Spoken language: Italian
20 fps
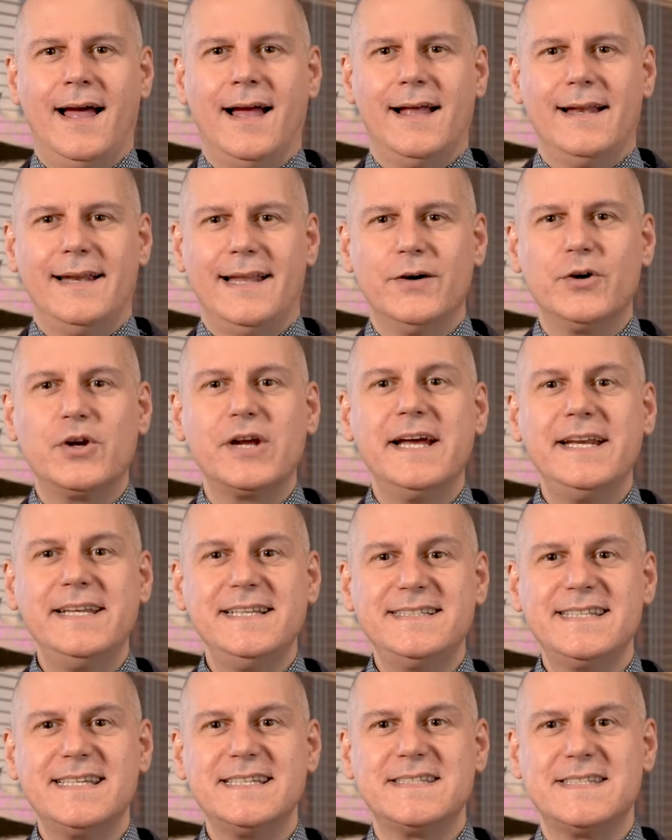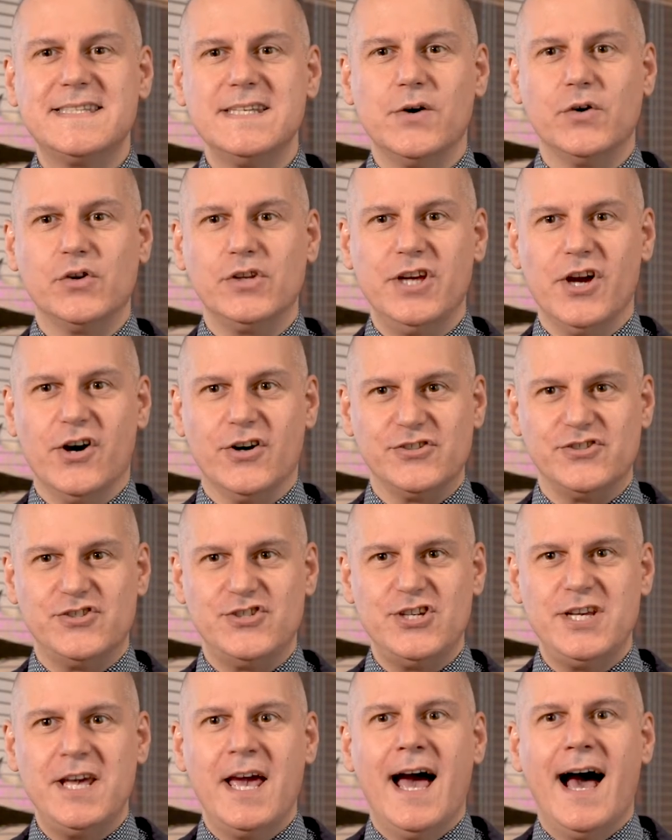Le organizzazioni
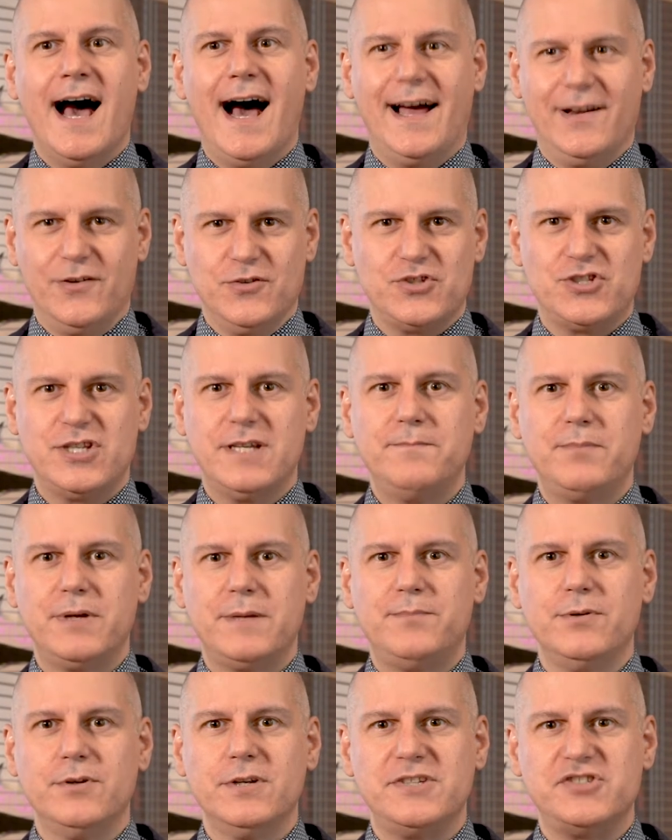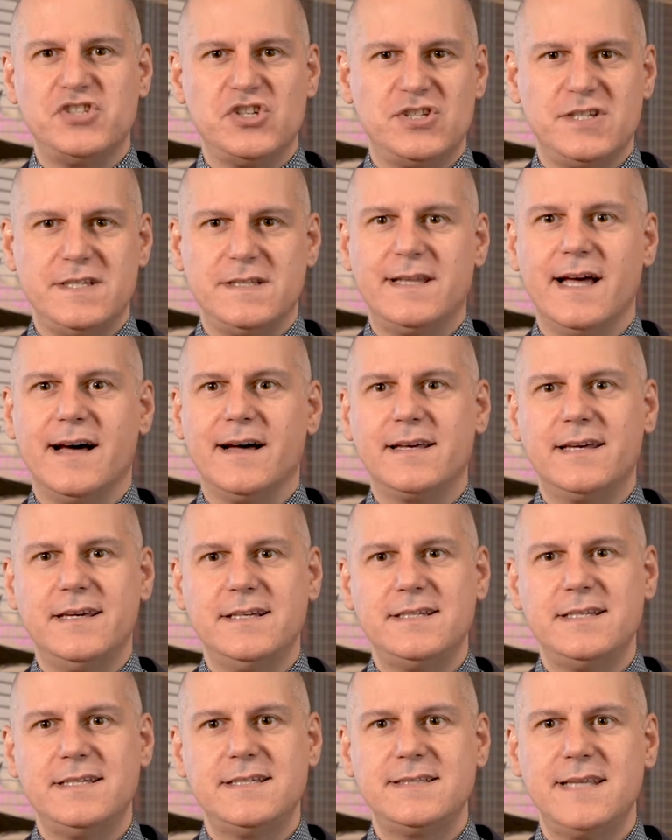oggi hanno sempre più necessità che i
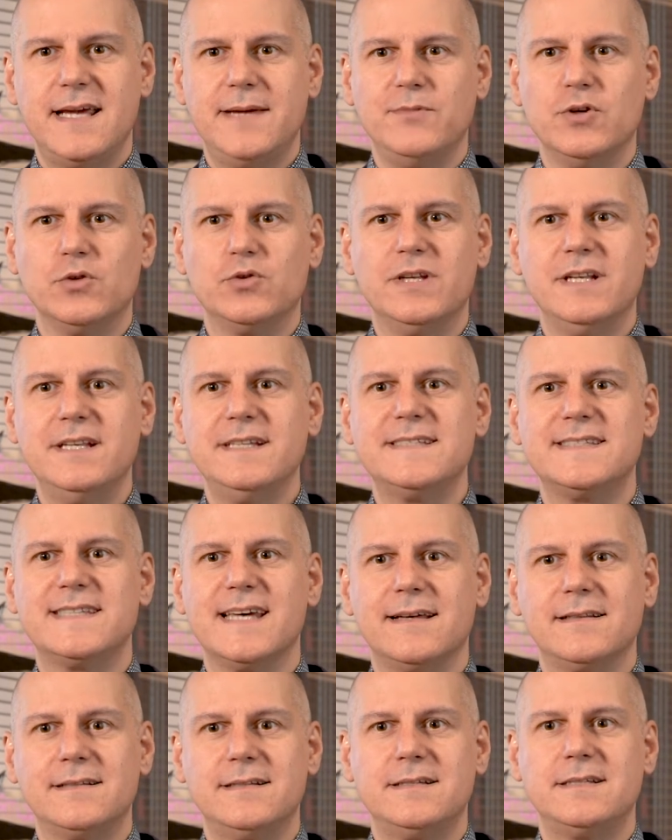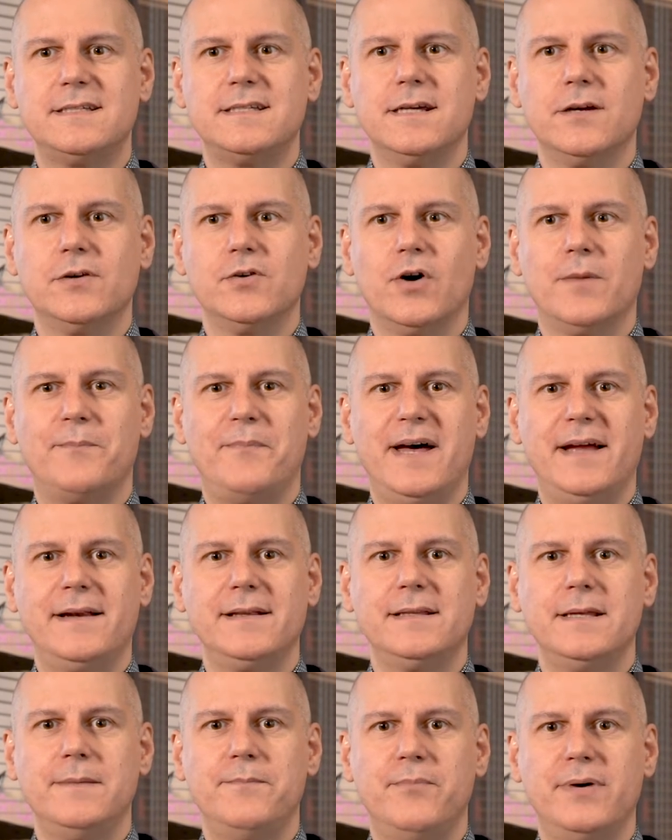sistemi utilizzati siano
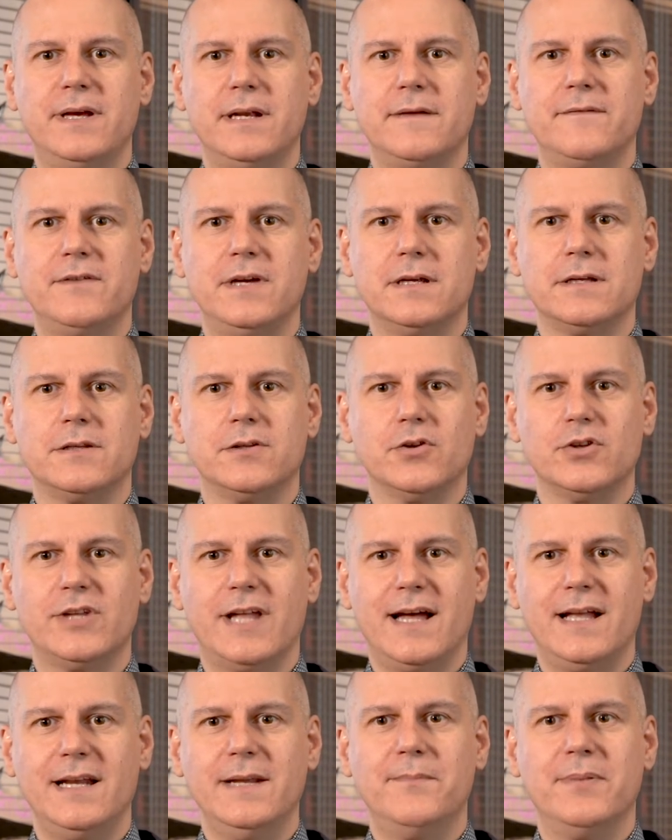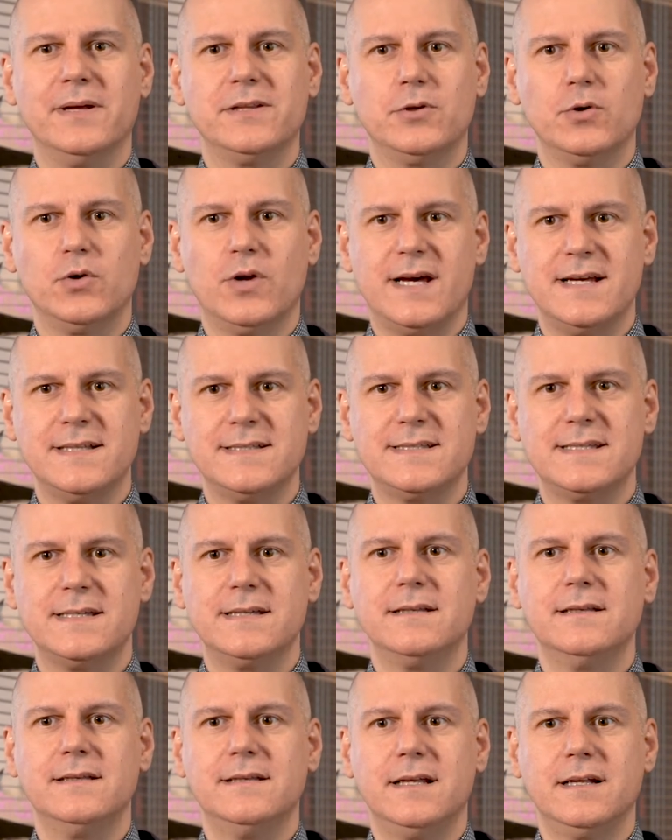aperti per avere totale padronanza
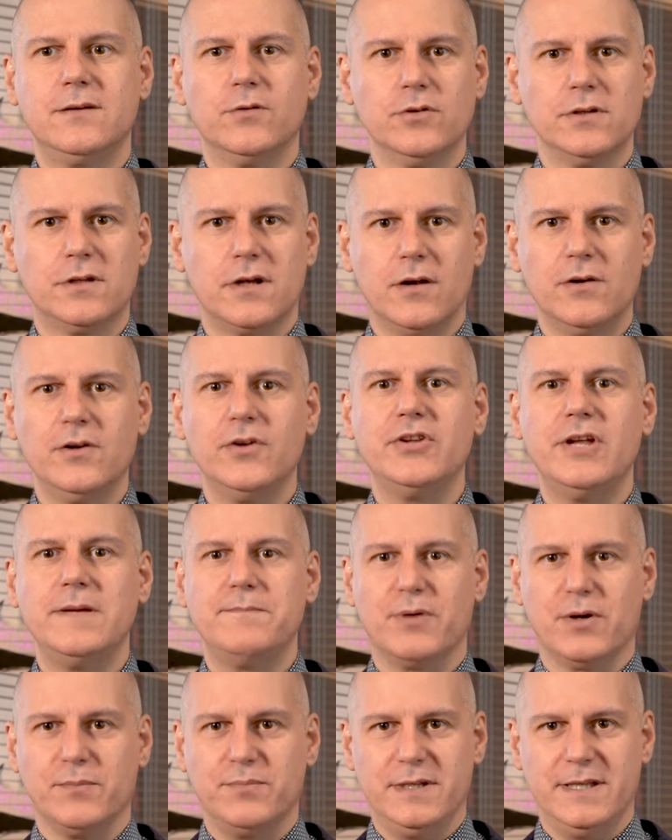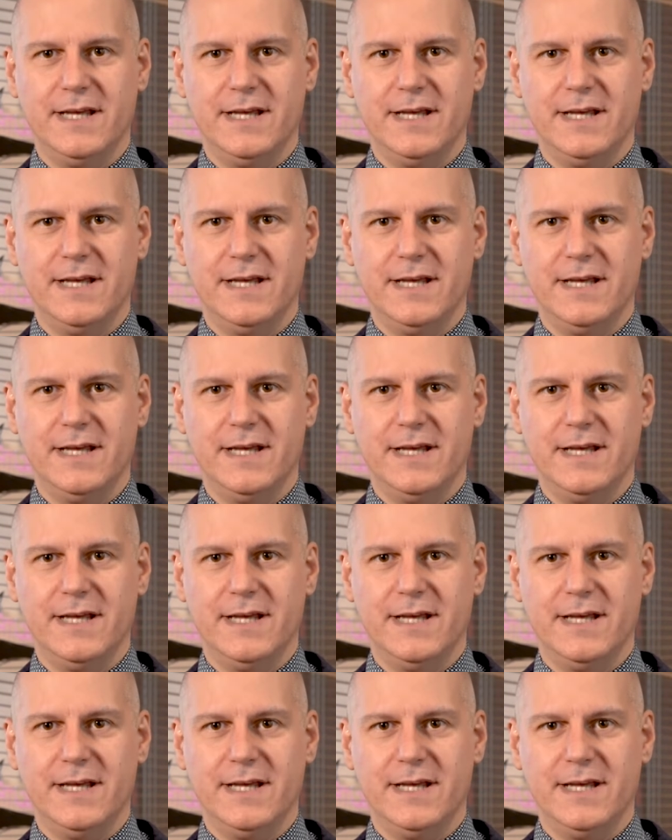nel controllo dei propri